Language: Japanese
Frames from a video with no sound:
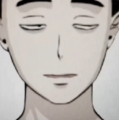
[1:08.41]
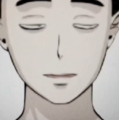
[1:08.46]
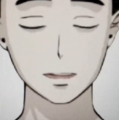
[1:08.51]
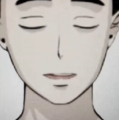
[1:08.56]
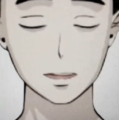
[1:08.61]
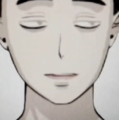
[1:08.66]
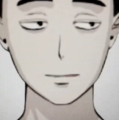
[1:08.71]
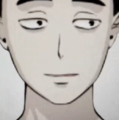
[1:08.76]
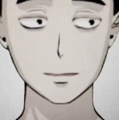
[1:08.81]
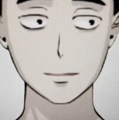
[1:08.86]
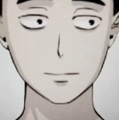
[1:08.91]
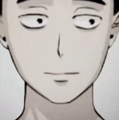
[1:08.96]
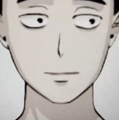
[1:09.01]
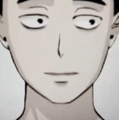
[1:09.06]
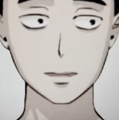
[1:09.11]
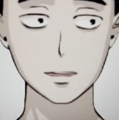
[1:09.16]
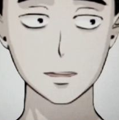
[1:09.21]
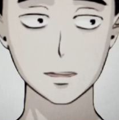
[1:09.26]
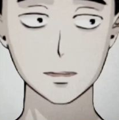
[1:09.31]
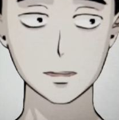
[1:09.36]
だから、
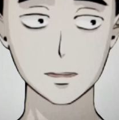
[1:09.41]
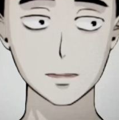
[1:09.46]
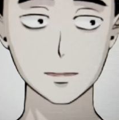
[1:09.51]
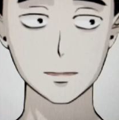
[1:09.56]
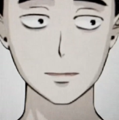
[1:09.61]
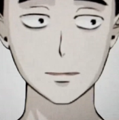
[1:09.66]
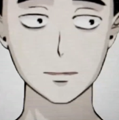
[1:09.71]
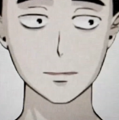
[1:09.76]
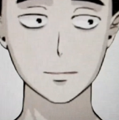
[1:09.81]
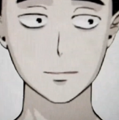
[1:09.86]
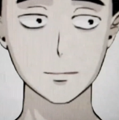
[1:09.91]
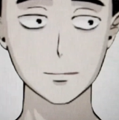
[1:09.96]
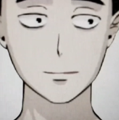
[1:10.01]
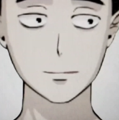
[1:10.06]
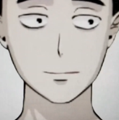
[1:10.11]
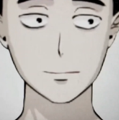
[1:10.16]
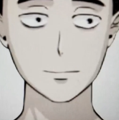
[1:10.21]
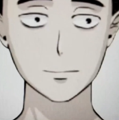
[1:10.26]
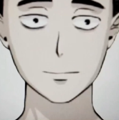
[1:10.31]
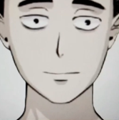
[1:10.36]
まあ、こんなのこと
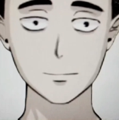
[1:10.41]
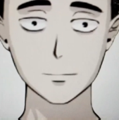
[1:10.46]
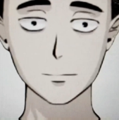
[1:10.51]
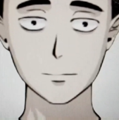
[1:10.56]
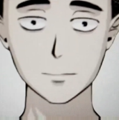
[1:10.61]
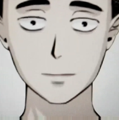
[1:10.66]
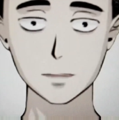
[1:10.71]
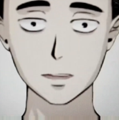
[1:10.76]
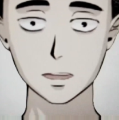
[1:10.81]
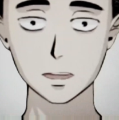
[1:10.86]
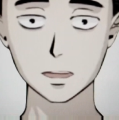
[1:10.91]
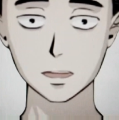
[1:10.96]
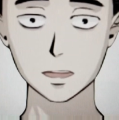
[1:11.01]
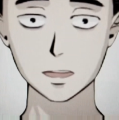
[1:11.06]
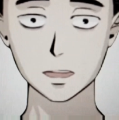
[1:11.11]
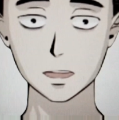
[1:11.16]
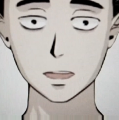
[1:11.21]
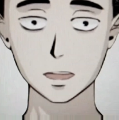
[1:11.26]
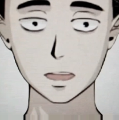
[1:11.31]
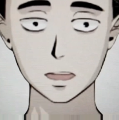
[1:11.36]
を、まあ、
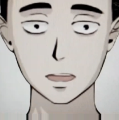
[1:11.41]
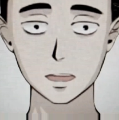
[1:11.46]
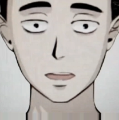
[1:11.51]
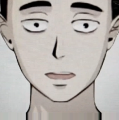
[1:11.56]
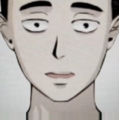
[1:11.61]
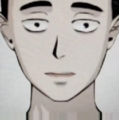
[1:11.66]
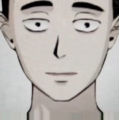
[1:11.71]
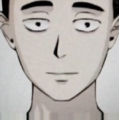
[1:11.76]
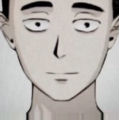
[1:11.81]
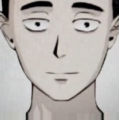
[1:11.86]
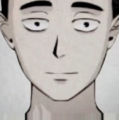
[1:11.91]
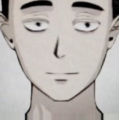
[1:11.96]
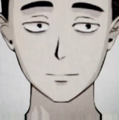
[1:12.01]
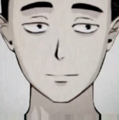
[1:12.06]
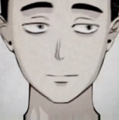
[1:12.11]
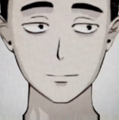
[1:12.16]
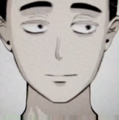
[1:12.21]
できるわけですよね。